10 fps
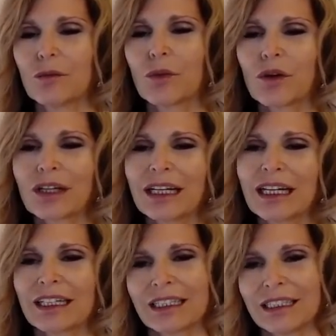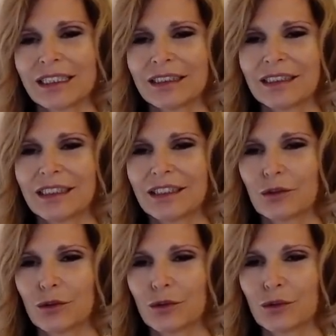pour clairer les
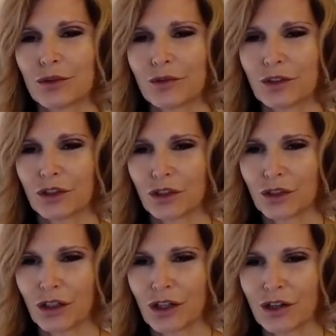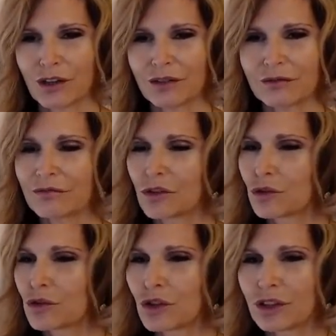nœuds de votre cœur.
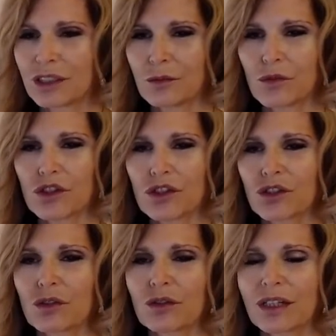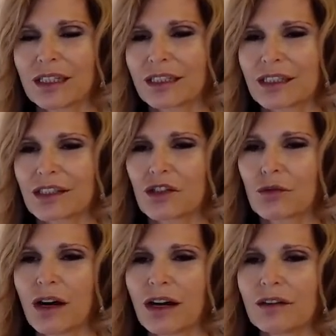Toutes sortes d'émotions, quelles qu'elles
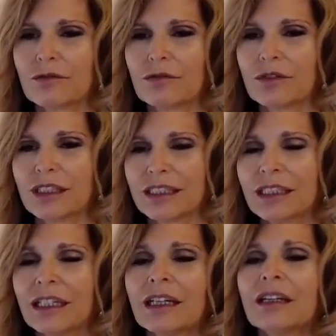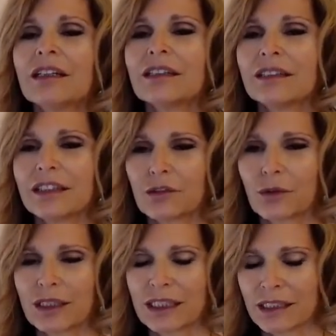soient, vous les
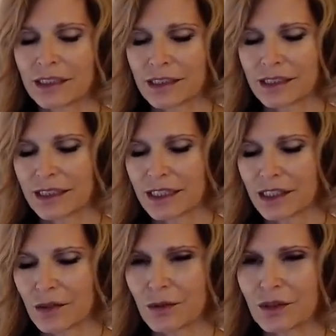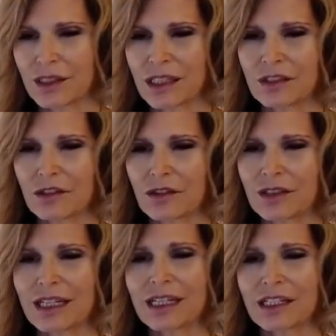nettoyer cet, cet
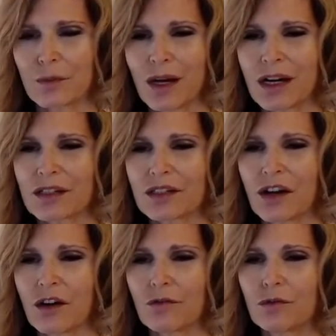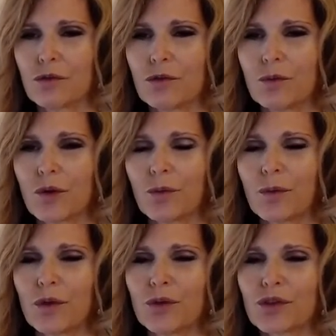espace en vous pour
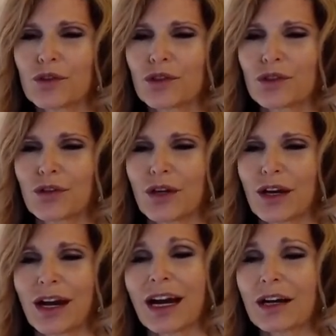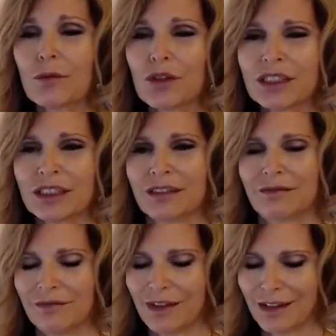plus d'harmonie
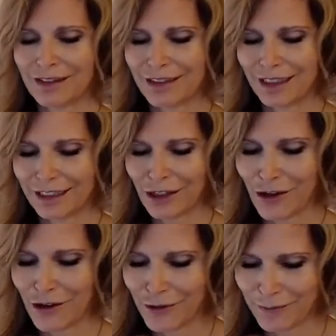intérieure.